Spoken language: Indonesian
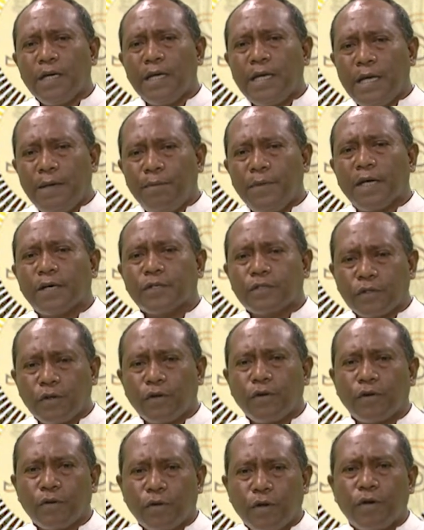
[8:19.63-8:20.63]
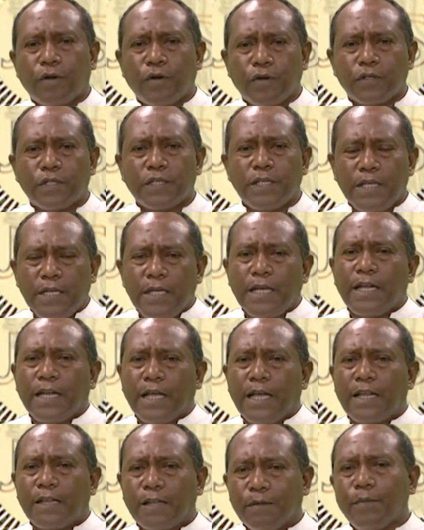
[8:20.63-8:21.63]
imniak solok lolos ia
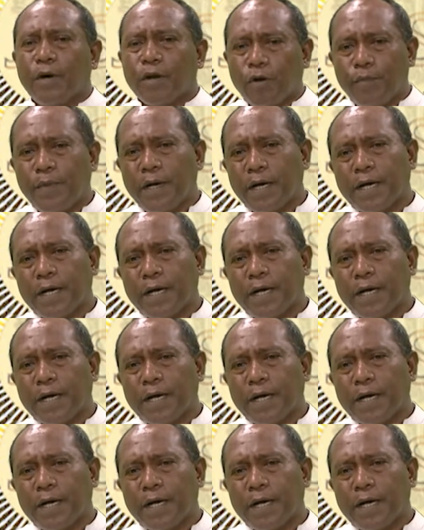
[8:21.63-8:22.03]
deit maromak.